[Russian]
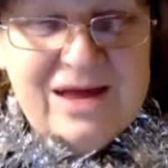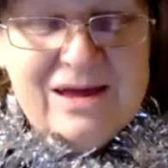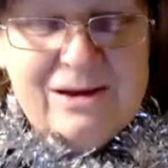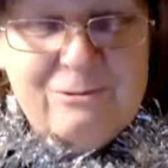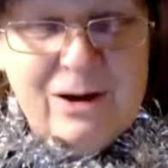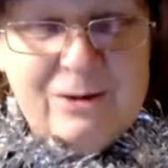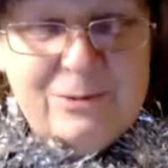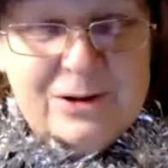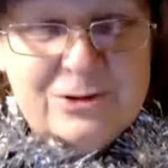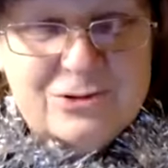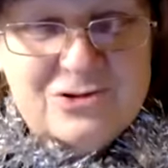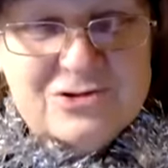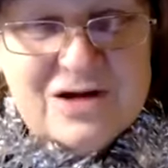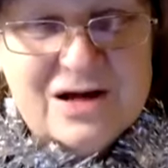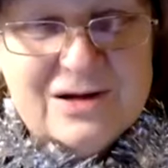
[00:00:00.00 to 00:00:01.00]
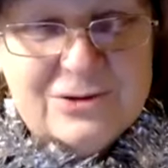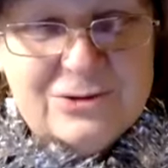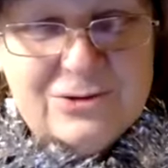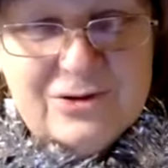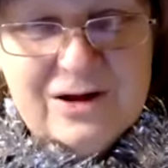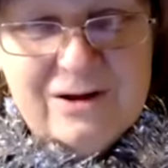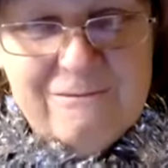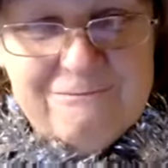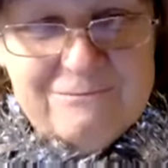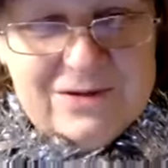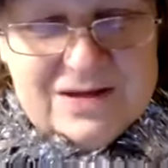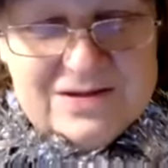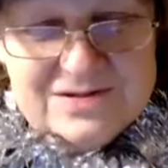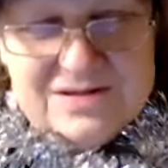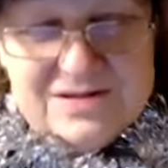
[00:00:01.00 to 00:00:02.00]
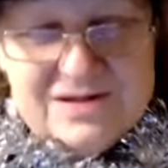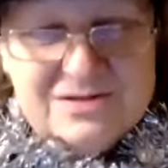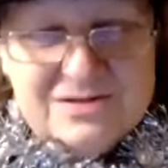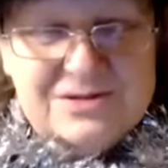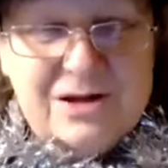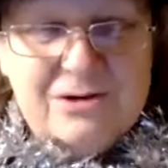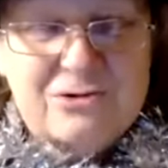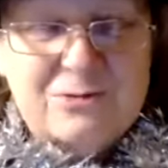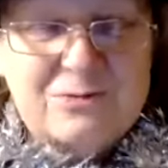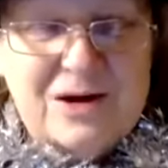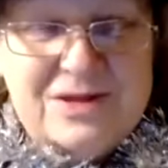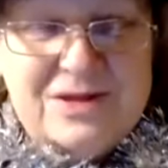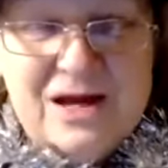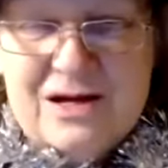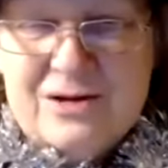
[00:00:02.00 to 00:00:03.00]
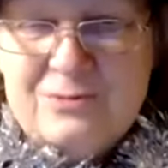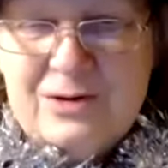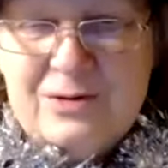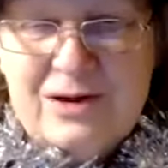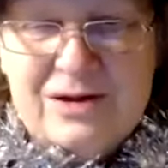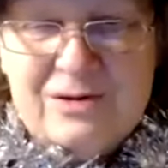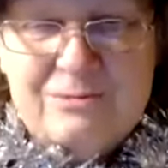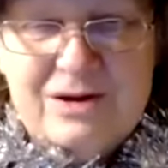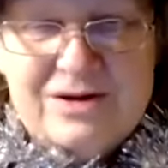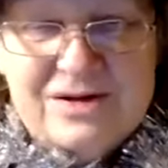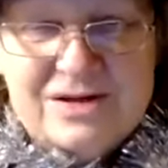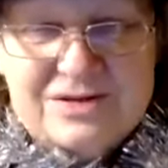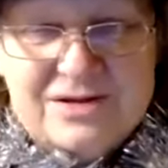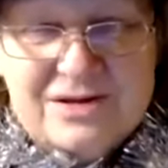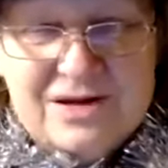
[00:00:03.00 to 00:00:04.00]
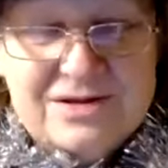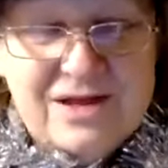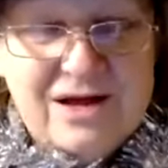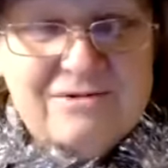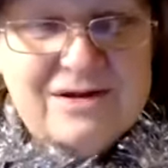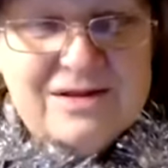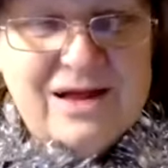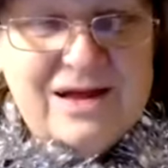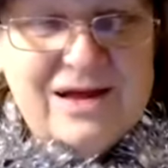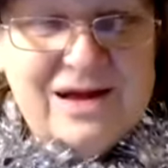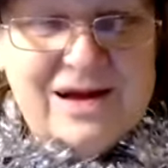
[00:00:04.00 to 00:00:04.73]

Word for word: И моя подружка, которая я сделала такой подарок, мы пошли на карнавал,